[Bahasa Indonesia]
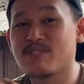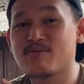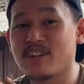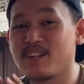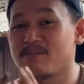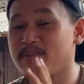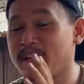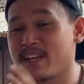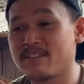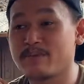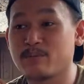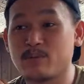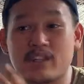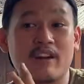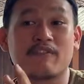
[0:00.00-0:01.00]
mungkin pengen
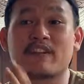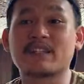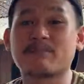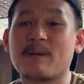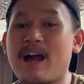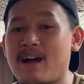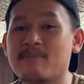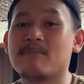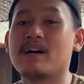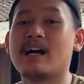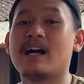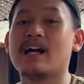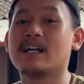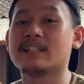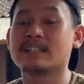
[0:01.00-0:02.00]
punya Vespa
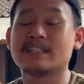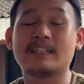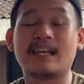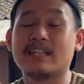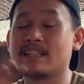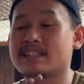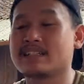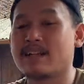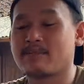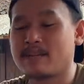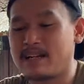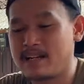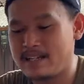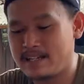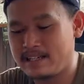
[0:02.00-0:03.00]
apa segera
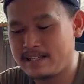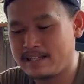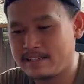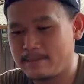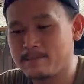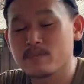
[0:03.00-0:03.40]
tercapai